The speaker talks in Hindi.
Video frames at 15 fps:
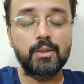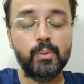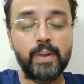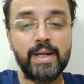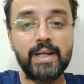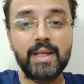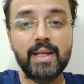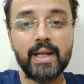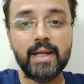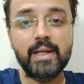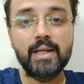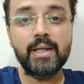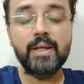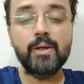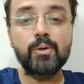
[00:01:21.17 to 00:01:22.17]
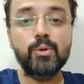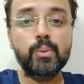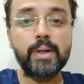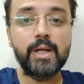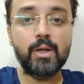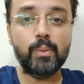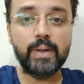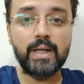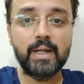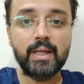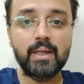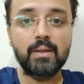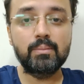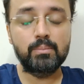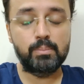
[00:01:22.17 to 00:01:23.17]
ट्वेंटी नाइनटीन टू ट्वेंटी
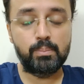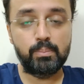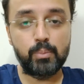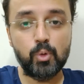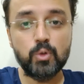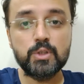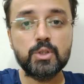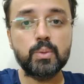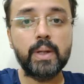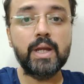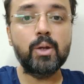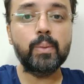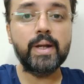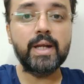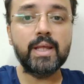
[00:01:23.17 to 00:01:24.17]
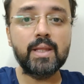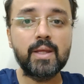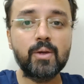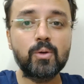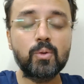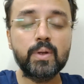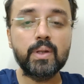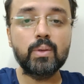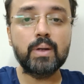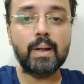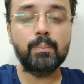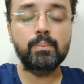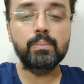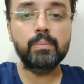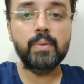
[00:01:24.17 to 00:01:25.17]
ट्वेंटी पोस्ट ट्वेंटी ट्वेंटी देखोगे तो
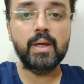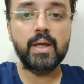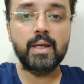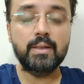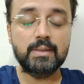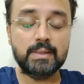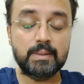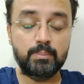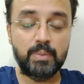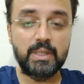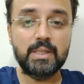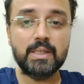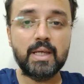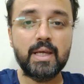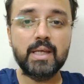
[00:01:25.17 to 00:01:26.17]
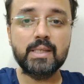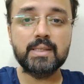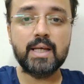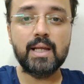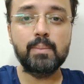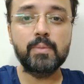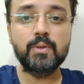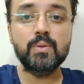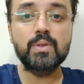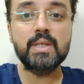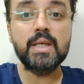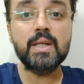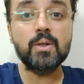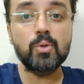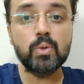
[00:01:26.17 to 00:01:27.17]
आप एक बीच के एक साल में तो
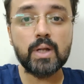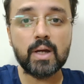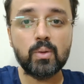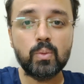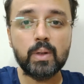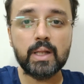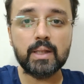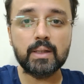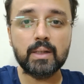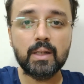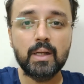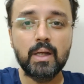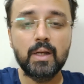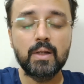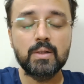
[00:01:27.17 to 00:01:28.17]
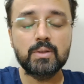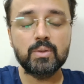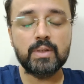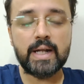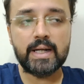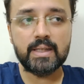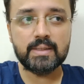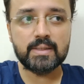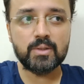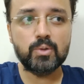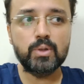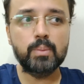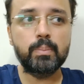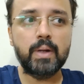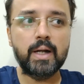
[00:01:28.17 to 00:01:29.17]
तीन गुना हुआ था सो दैट इज़ अ
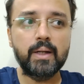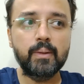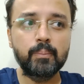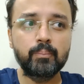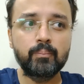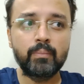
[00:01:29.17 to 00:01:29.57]
गुड पार्ट